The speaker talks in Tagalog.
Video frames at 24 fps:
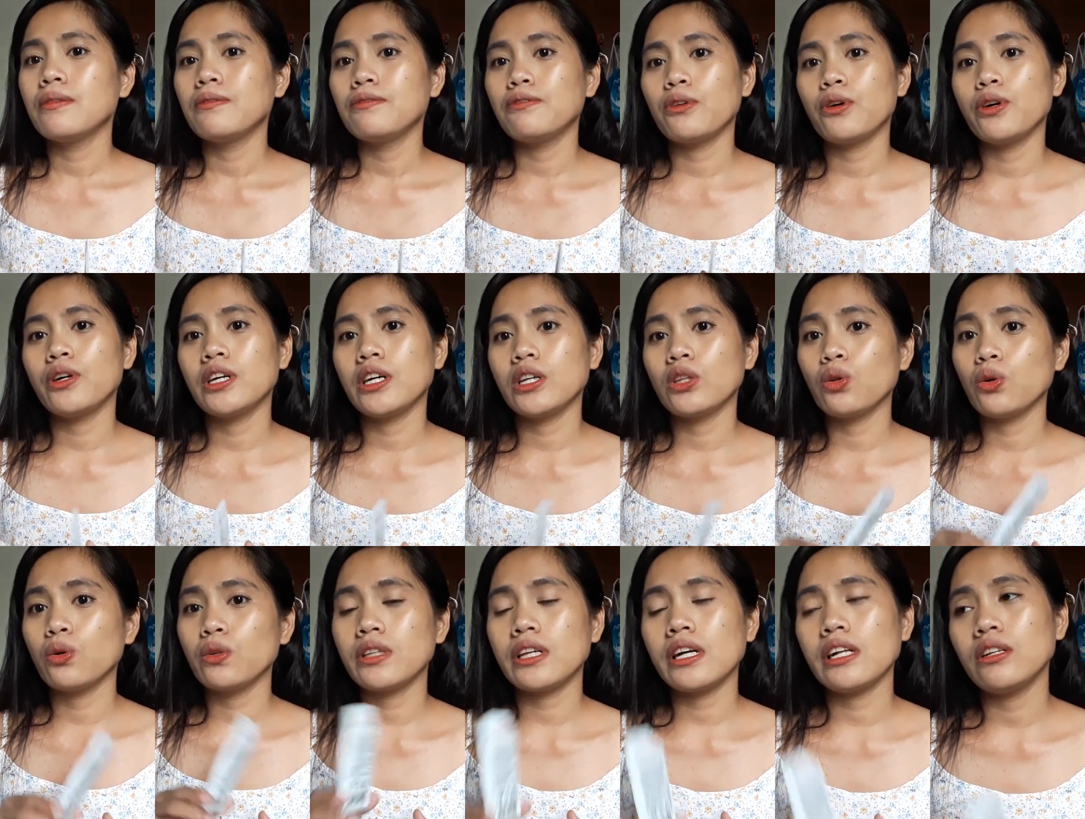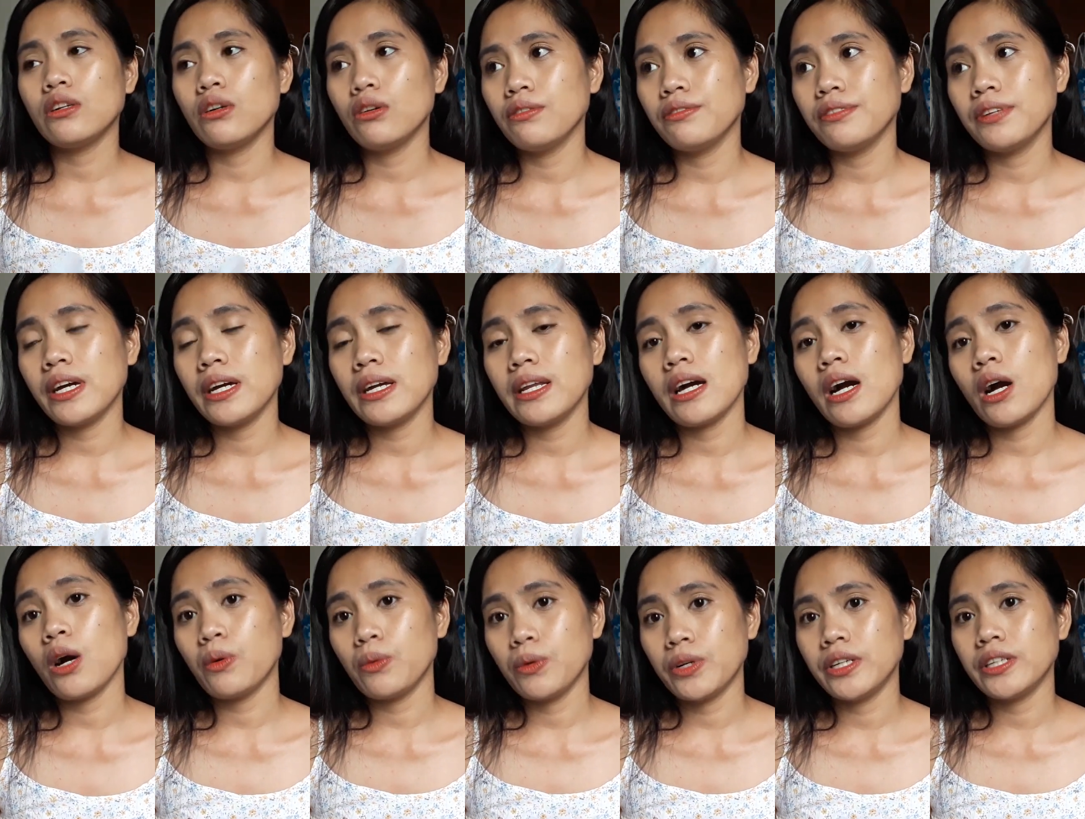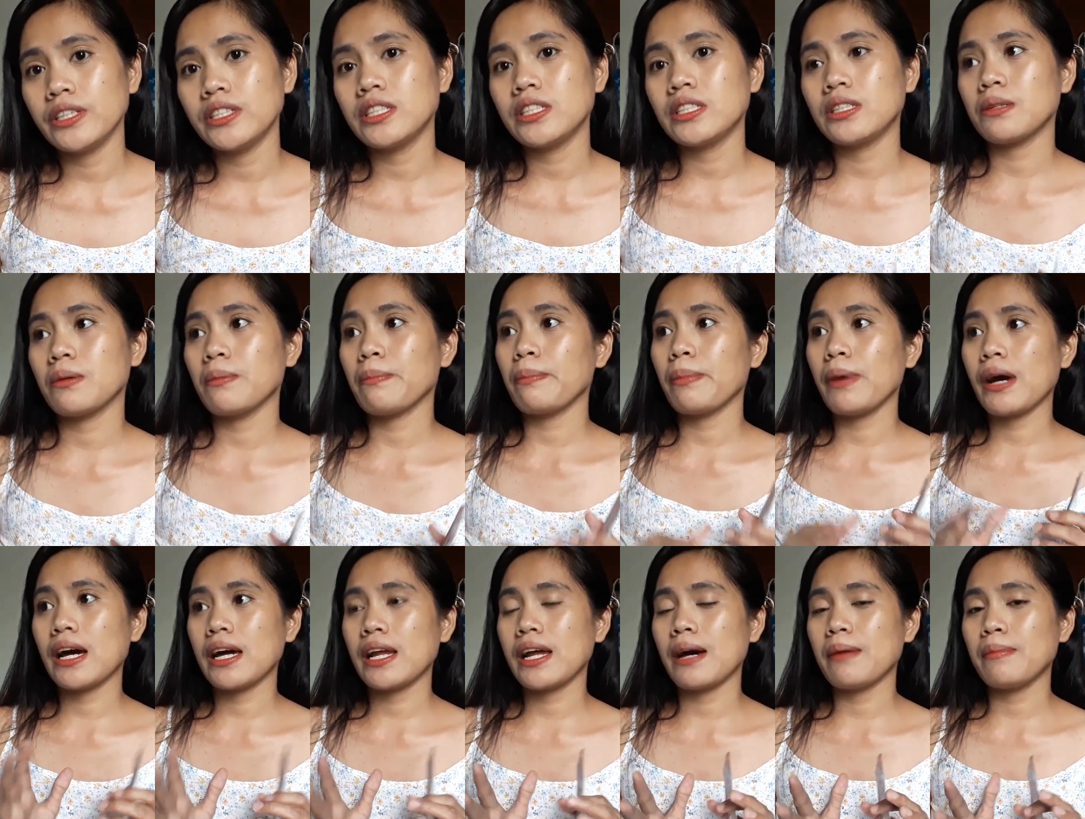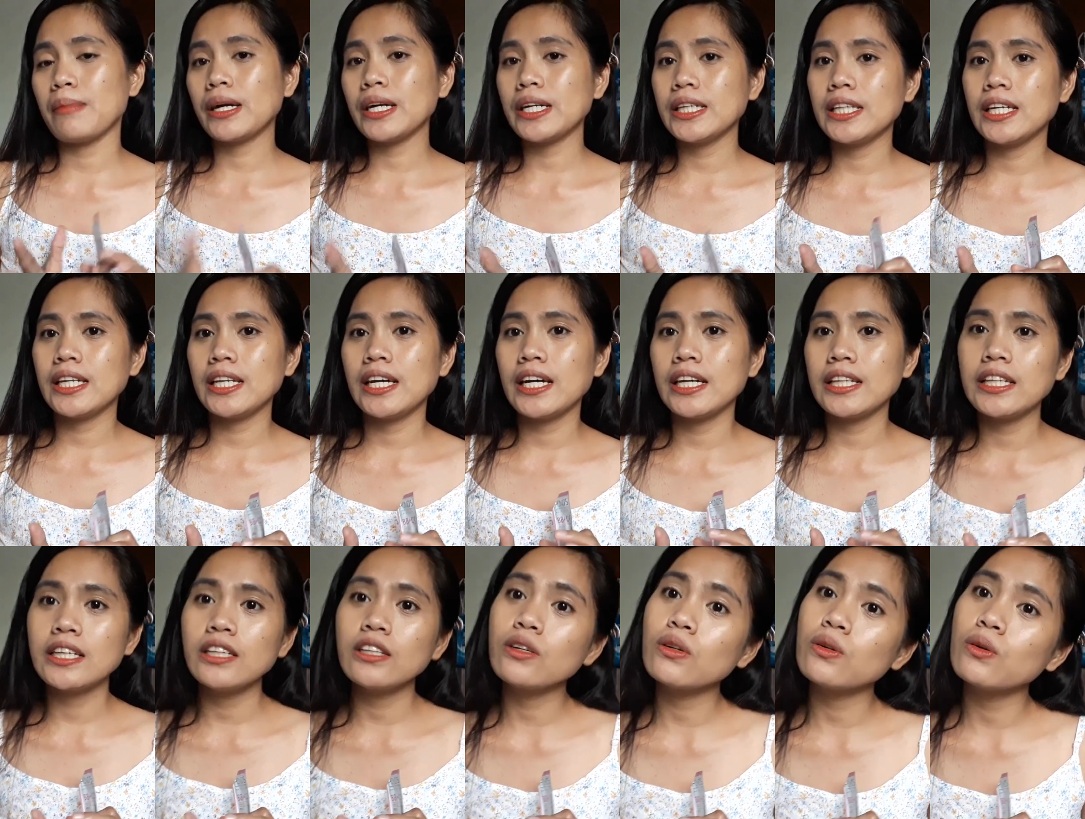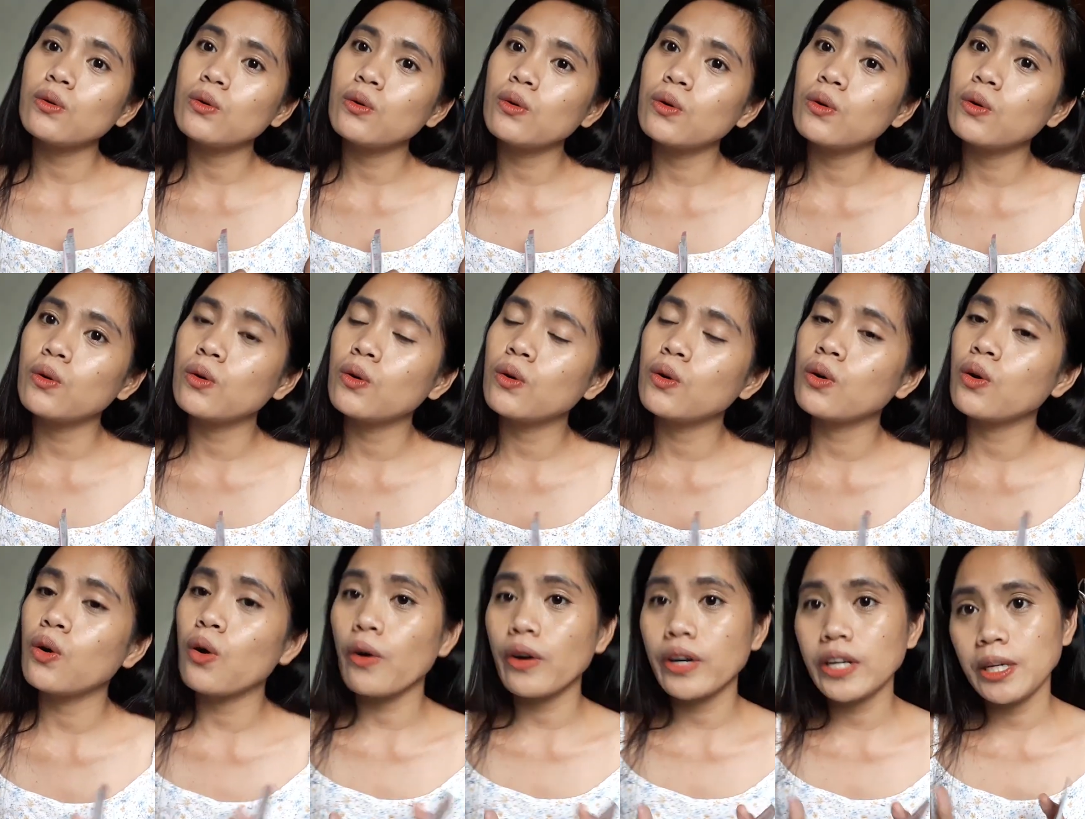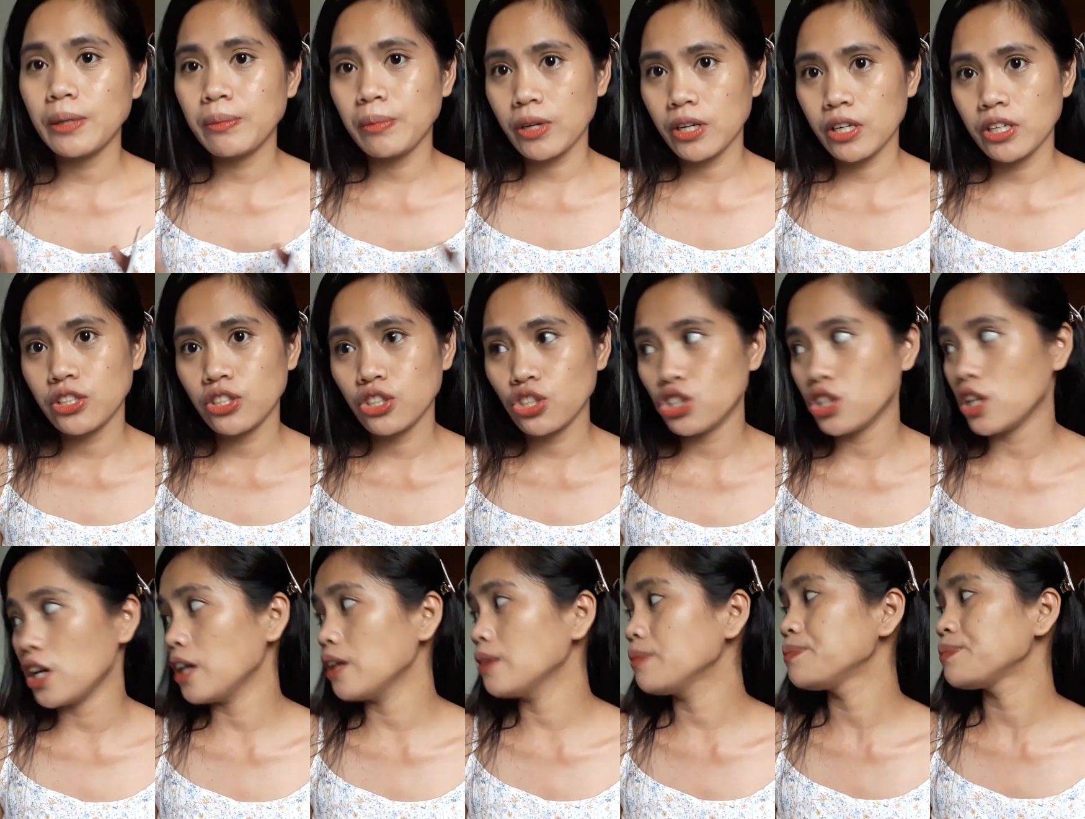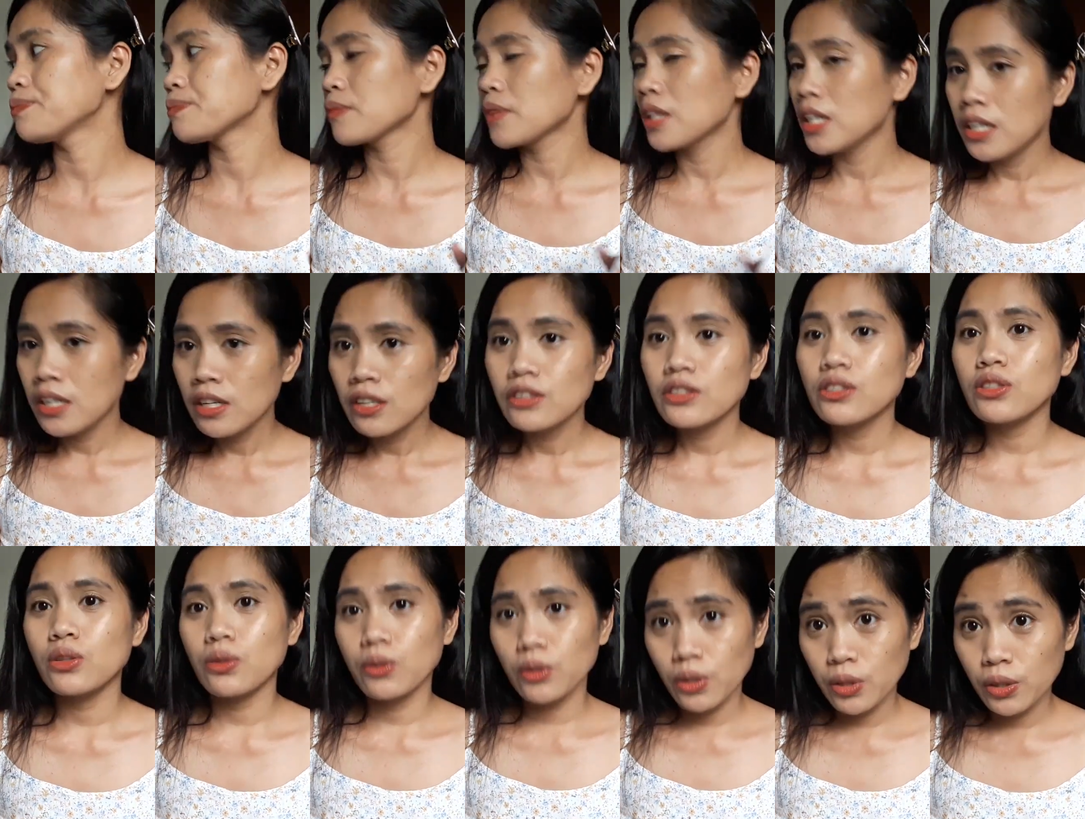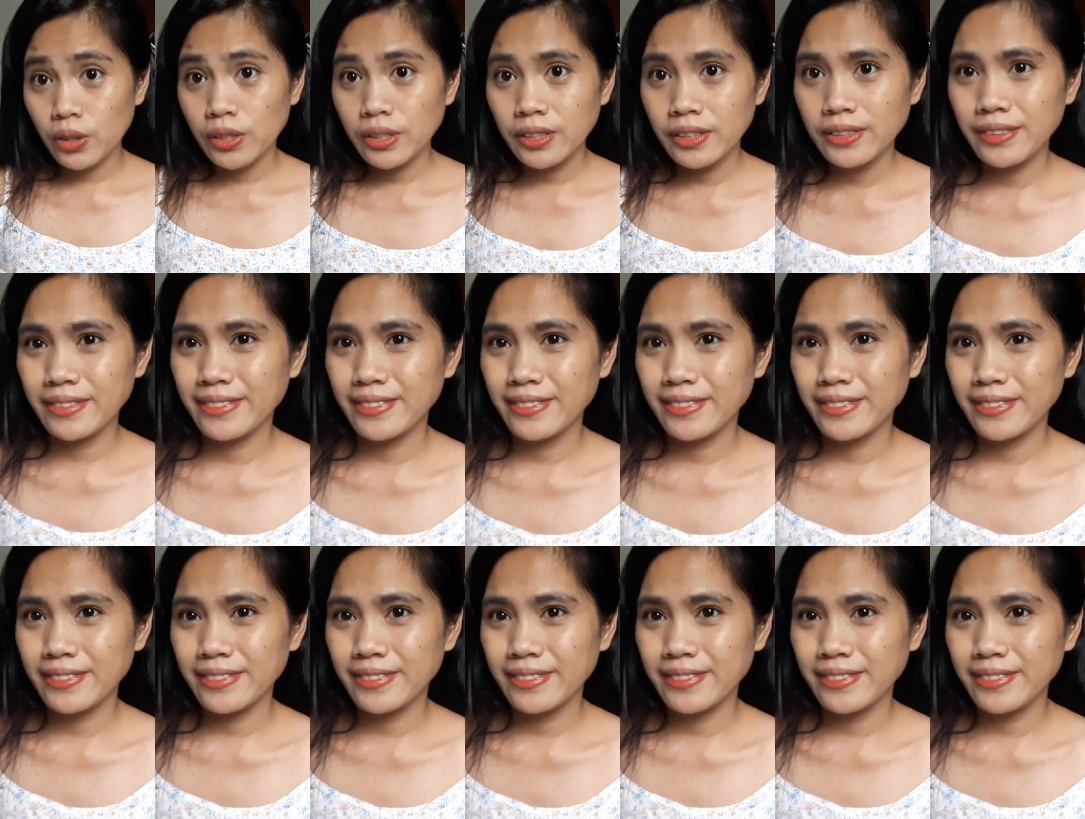for the total of 9 hours para makita natin kung okay pa rin siya. So, yun.